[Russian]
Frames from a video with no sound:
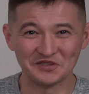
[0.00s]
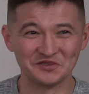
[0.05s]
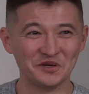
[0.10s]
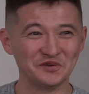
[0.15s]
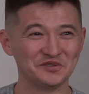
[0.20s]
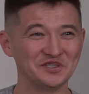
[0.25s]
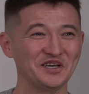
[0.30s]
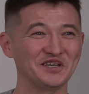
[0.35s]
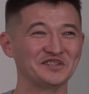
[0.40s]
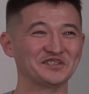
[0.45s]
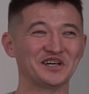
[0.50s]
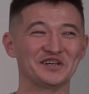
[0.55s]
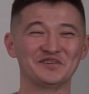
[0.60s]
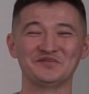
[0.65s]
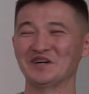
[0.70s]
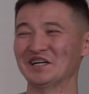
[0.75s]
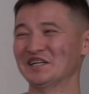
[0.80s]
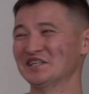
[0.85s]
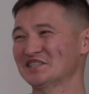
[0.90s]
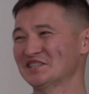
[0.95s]
все, все это
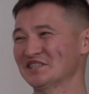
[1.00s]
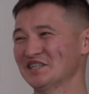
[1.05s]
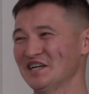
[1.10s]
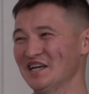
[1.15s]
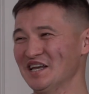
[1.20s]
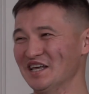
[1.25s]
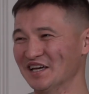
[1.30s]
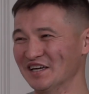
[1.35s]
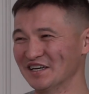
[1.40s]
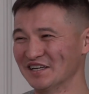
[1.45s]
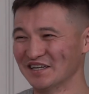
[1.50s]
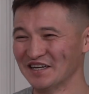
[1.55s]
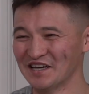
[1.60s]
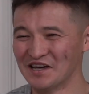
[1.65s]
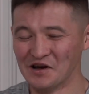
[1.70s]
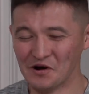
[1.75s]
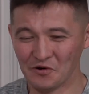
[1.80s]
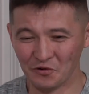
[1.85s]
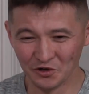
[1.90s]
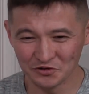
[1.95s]
решили?
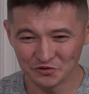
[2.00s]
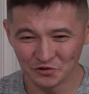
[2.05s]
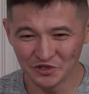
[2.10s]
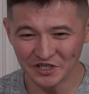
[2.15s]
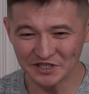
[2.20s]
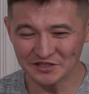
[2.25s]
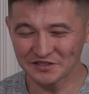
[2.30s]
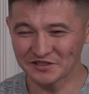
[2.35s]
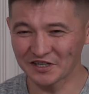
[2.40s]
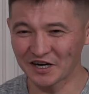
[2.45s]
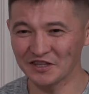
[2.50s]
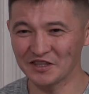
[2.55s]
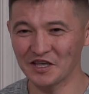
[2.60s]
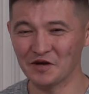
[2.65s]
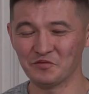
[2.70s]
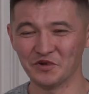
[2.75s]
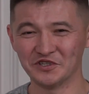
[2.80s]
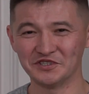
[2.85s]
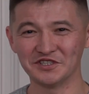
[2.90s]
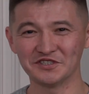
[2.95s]
Вот у нас
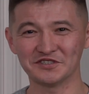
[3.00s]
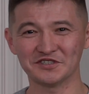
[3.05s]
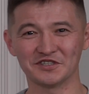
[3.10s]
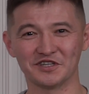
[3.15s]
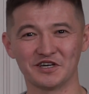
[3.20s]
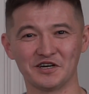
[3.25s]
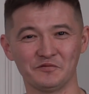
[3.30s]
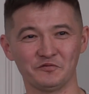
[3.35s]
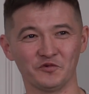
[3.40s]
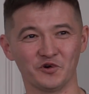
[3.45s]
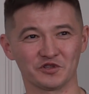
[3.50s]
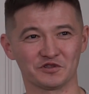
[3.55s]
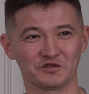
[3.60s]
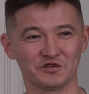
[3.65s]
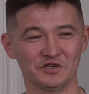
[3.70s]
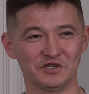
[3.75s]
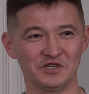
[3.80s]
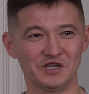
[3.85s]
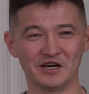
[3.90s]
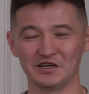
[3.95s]
странная позиция, да, вот
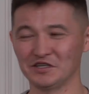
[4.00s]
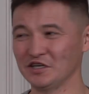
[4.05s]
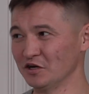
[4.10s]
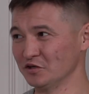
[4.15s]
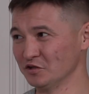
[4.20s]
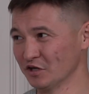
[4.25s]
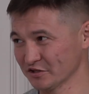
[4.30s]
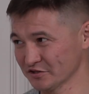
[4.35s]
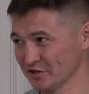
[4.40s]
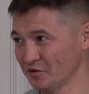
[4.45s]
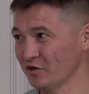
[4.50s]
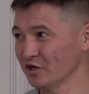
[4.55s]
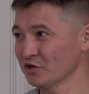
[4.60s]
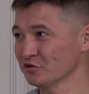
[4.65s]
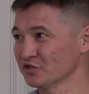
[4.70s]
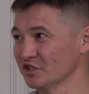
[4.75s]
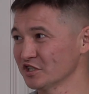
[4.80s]
я, я разговариваю